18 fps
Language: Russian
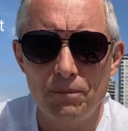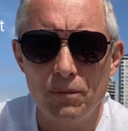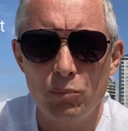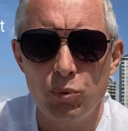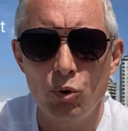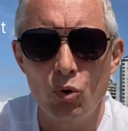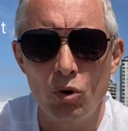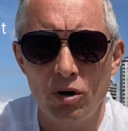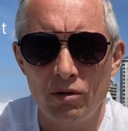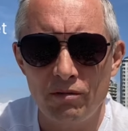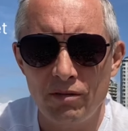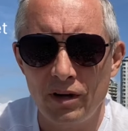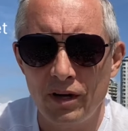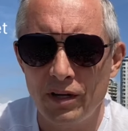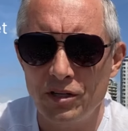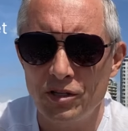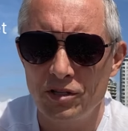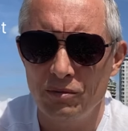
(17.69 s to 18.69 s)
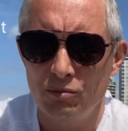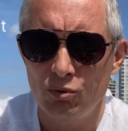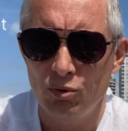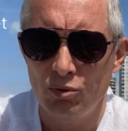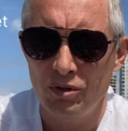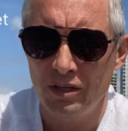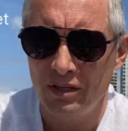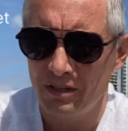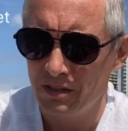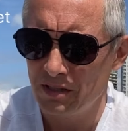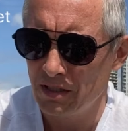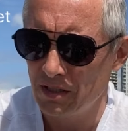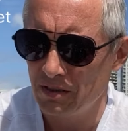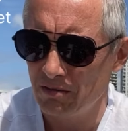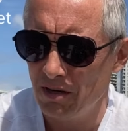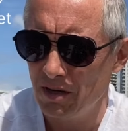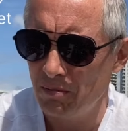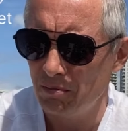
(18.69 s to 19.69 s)
Плохо врач наблюдал за
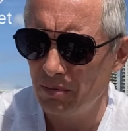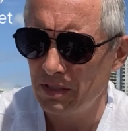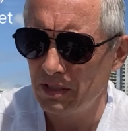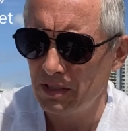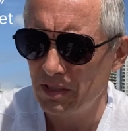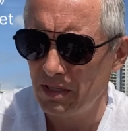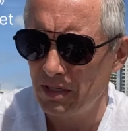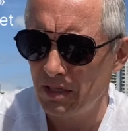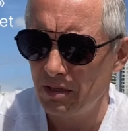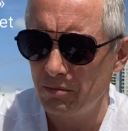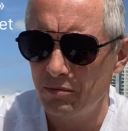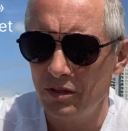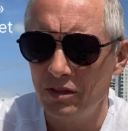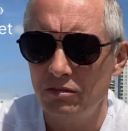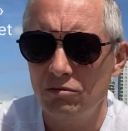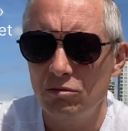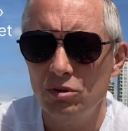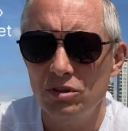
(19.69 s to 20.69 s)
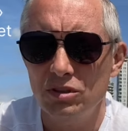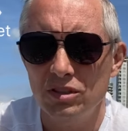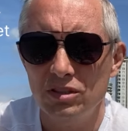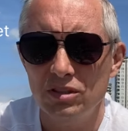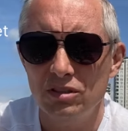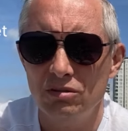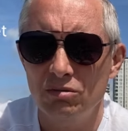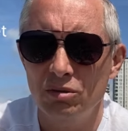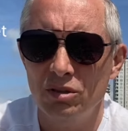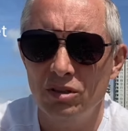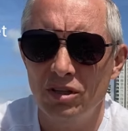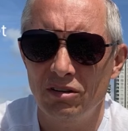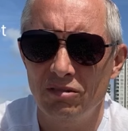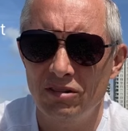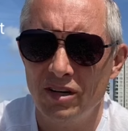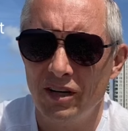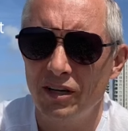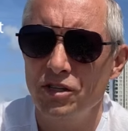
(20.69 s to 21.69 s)
своим пациентом, и вот этот вот
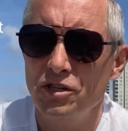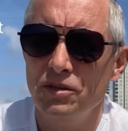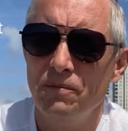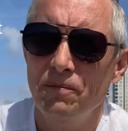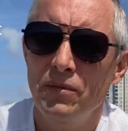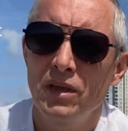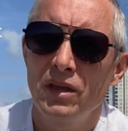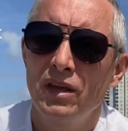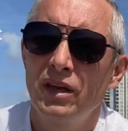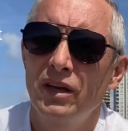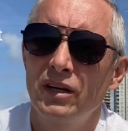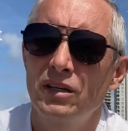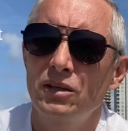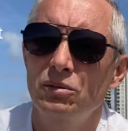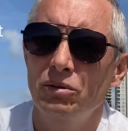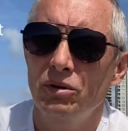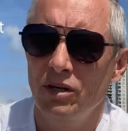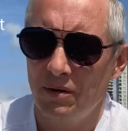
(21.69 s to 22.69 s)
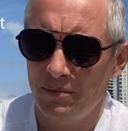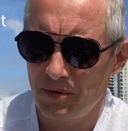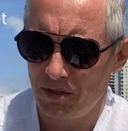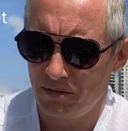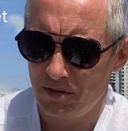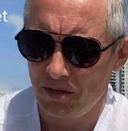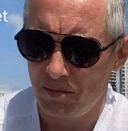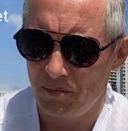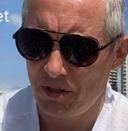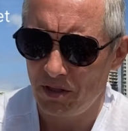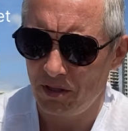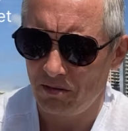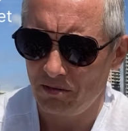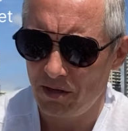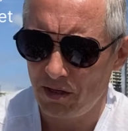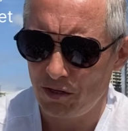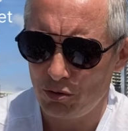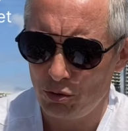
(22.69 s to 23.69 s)
товарищ, который нам совсем не
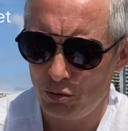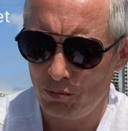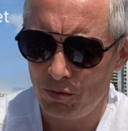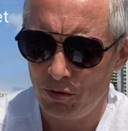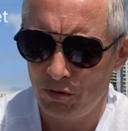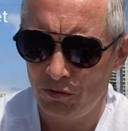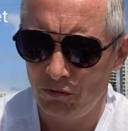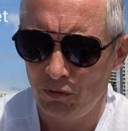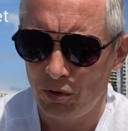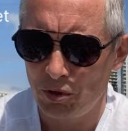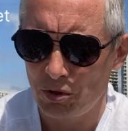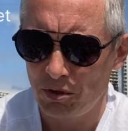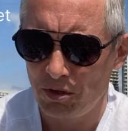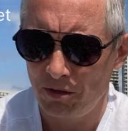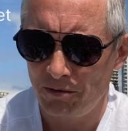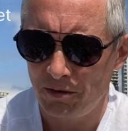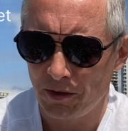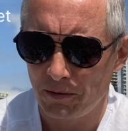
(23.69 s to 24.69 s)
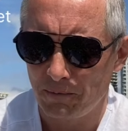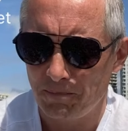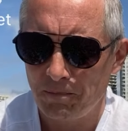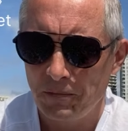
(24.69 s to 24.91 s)
товарищ, убил двух человек.